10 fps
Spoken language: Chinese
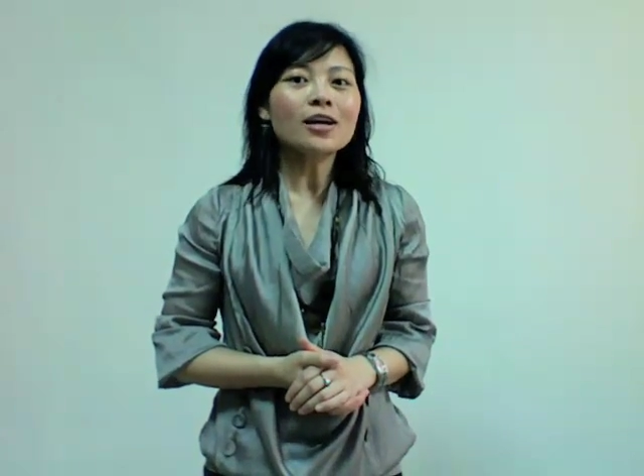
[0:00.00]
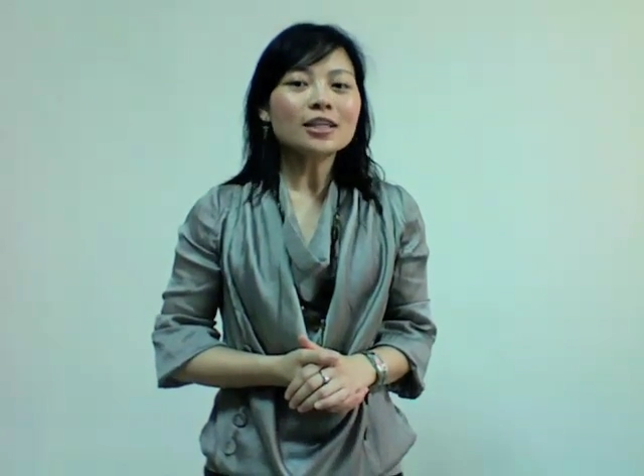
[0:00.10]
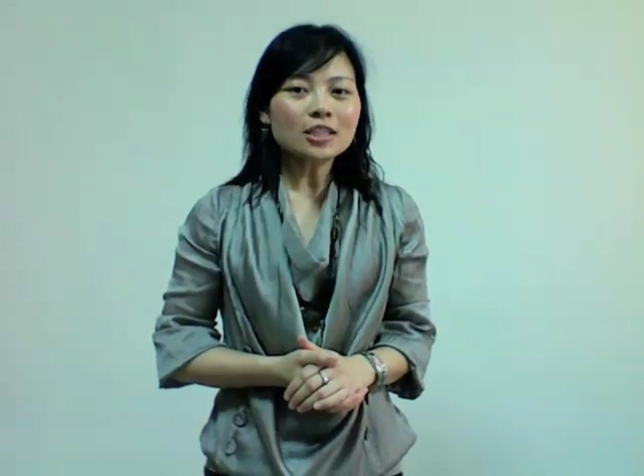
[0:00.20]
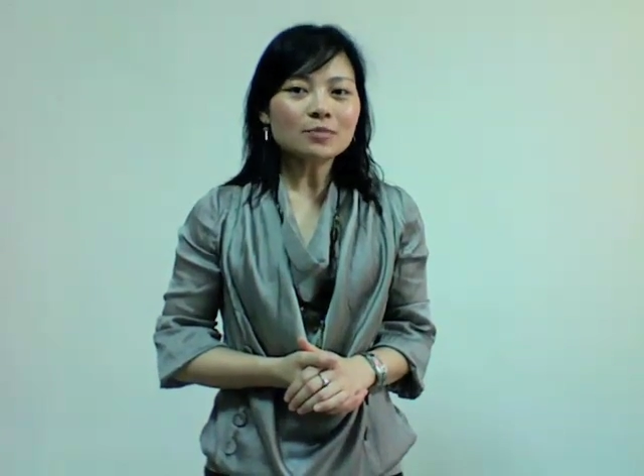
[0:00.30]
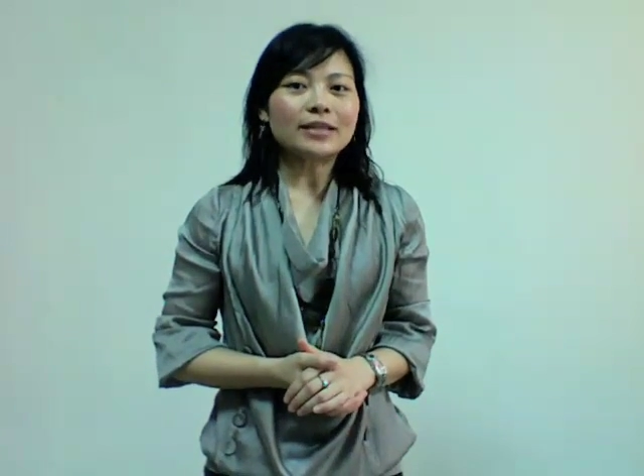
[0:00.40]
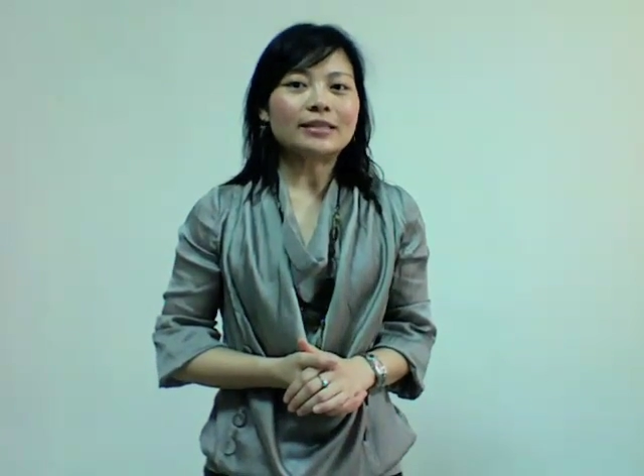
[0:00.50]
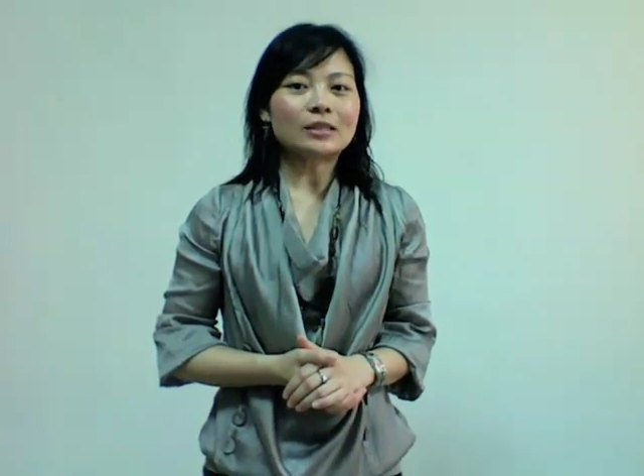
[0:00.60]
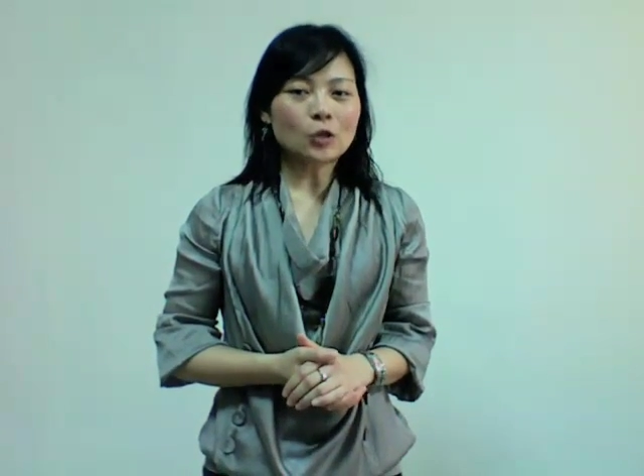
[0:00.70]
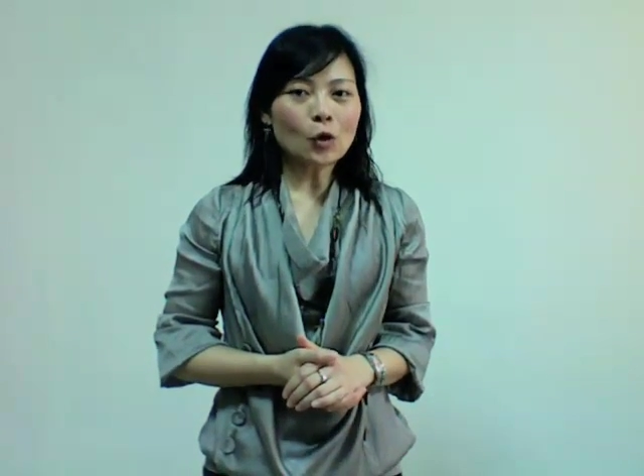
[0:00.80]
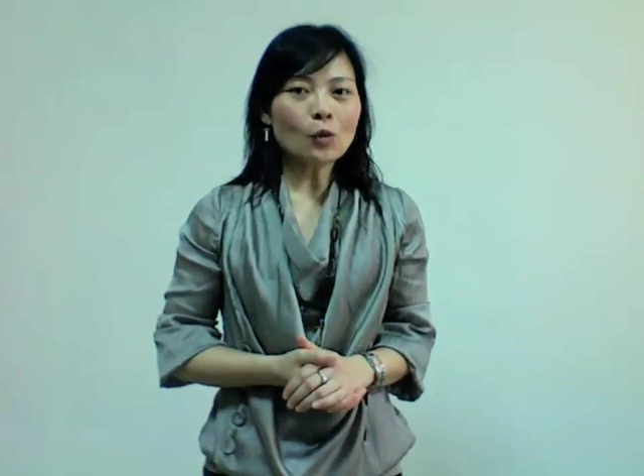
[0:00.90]
日本的
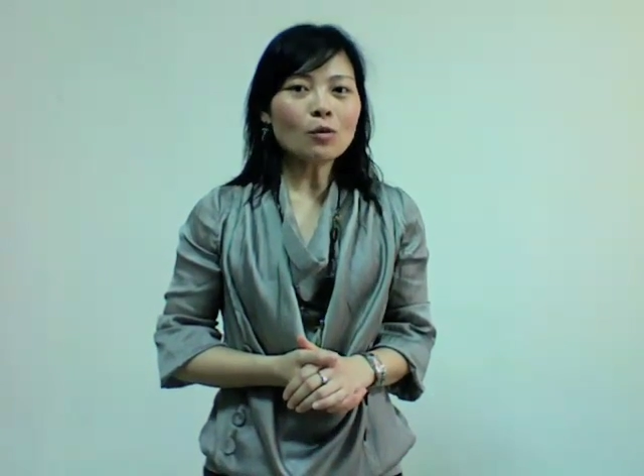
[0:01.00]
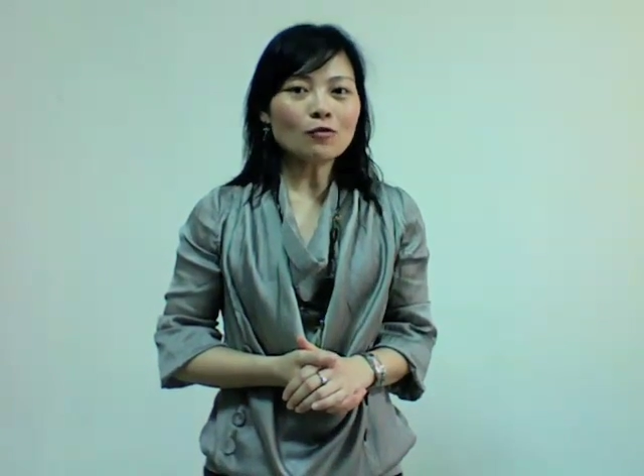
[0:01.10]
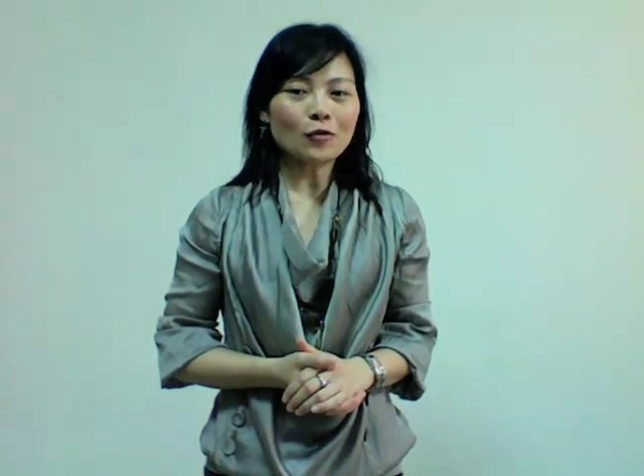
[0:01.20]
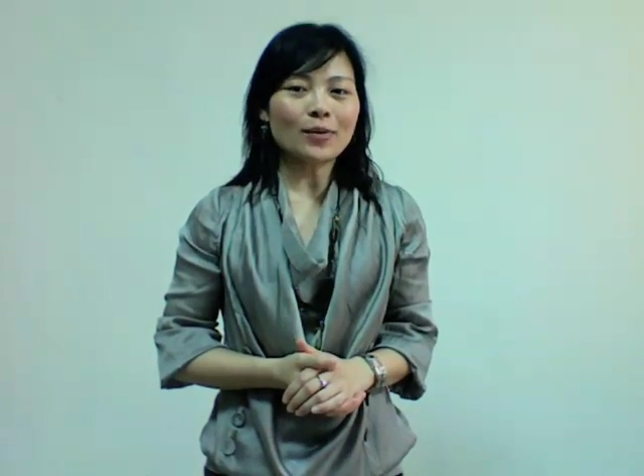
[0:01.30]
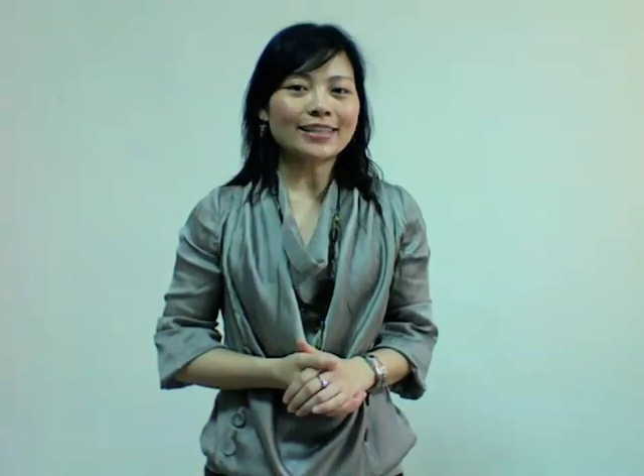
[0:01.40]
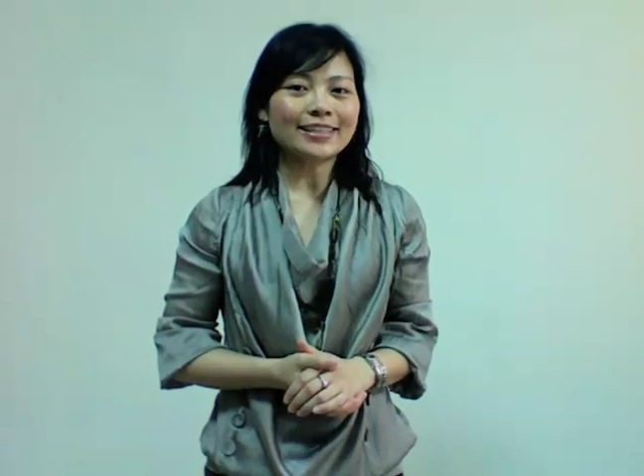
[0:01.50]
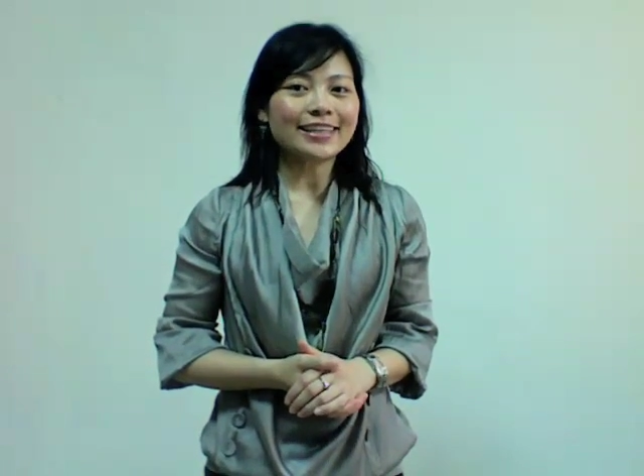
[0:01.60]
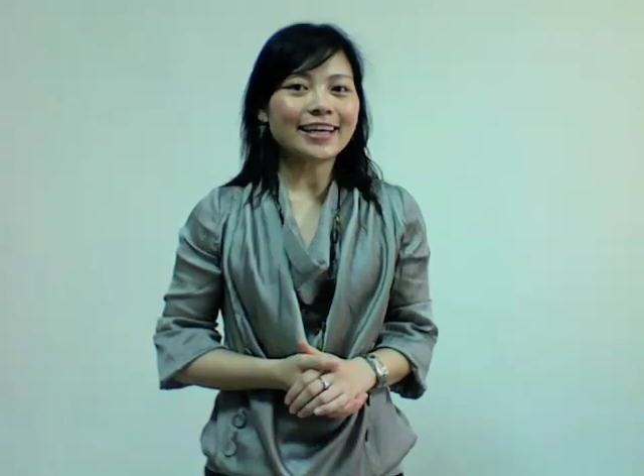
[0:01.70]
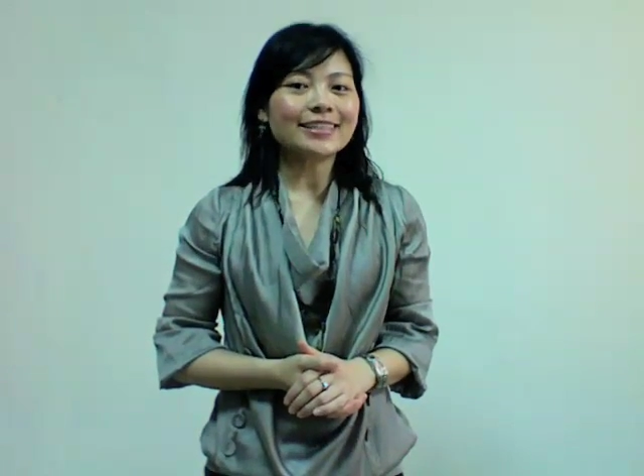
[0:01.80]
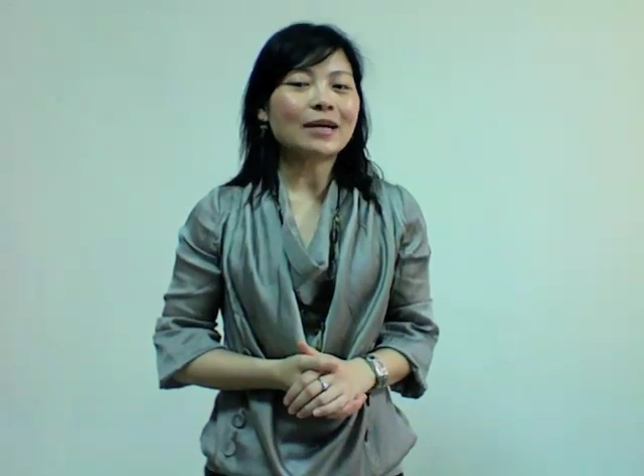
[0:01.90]
Docomo f o m a 系
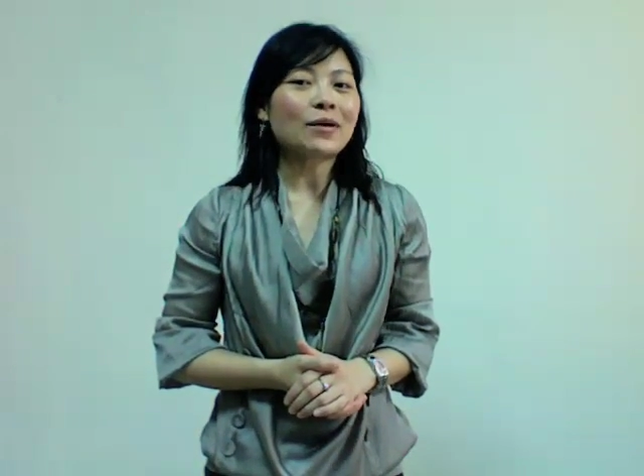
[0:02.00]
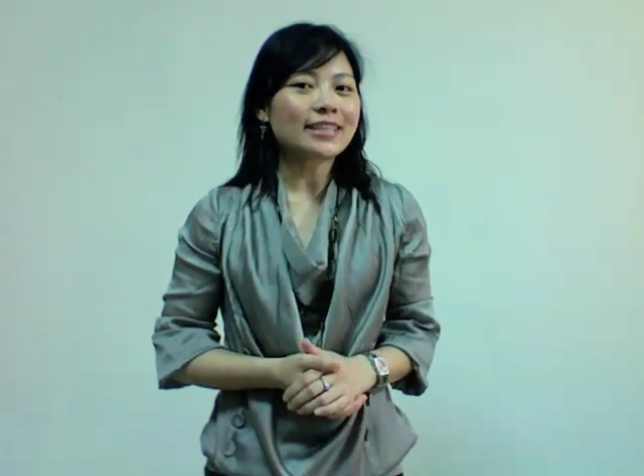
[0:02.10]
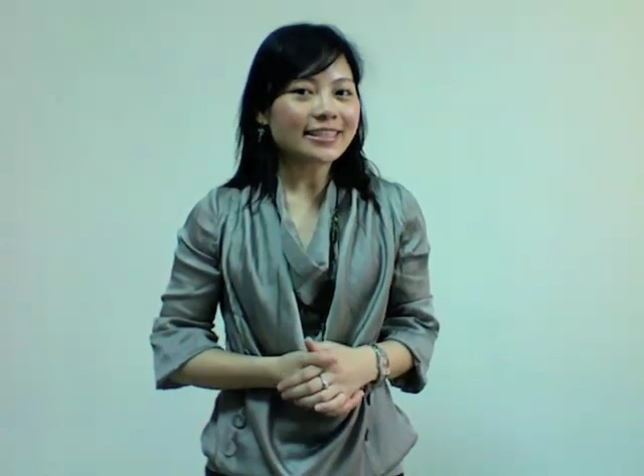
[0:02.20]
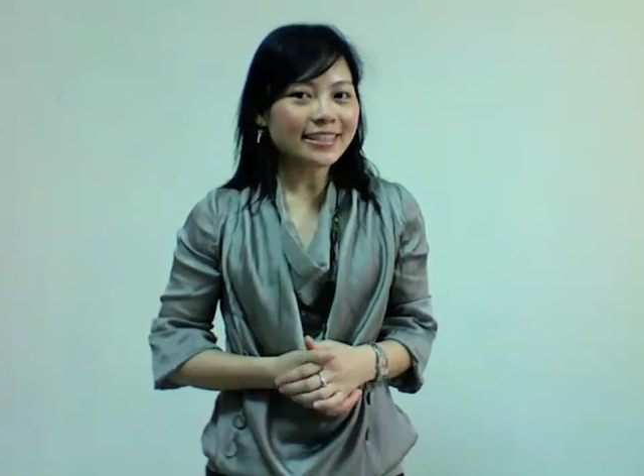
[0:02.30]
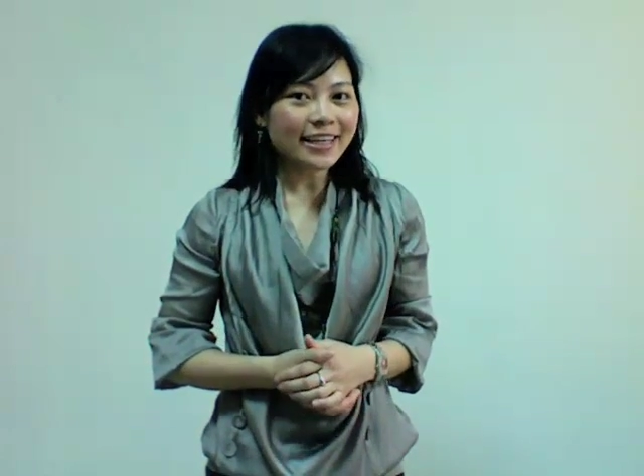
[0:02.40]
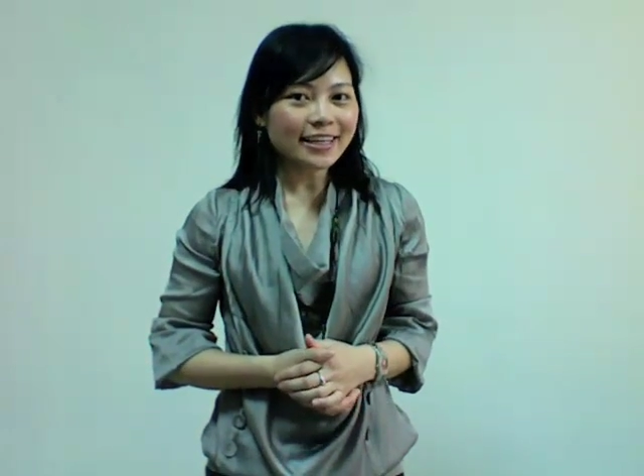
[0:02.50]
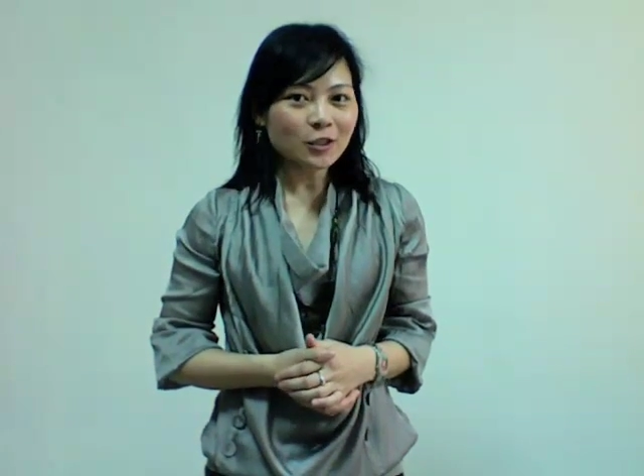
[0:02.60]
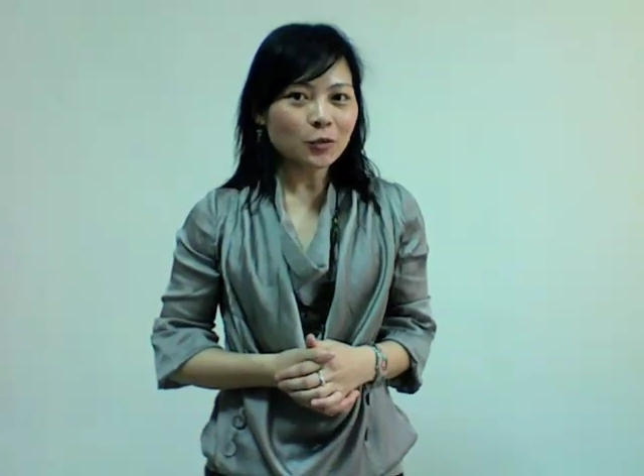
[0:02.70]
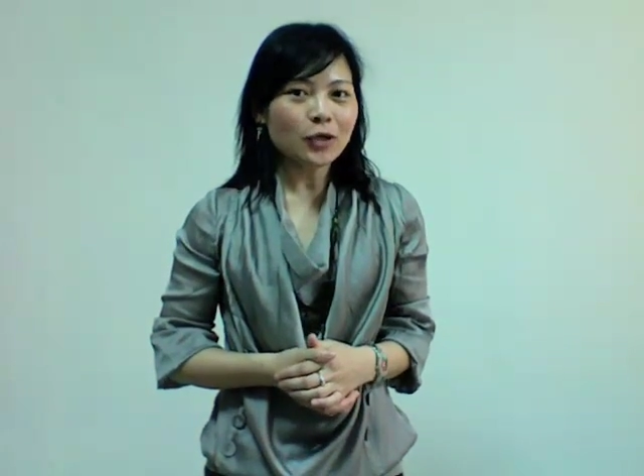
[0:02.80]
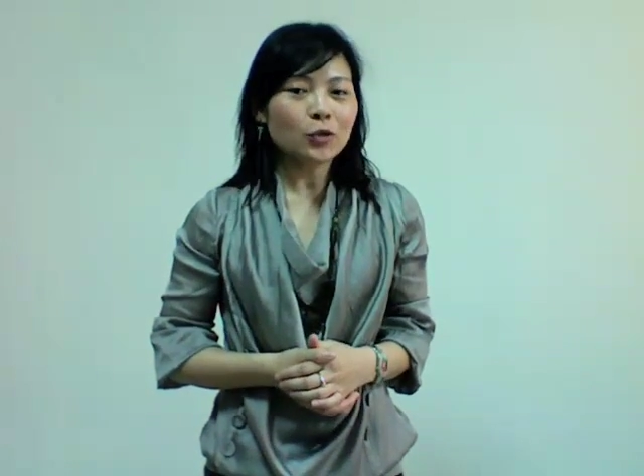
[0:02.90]
列将会在今年九月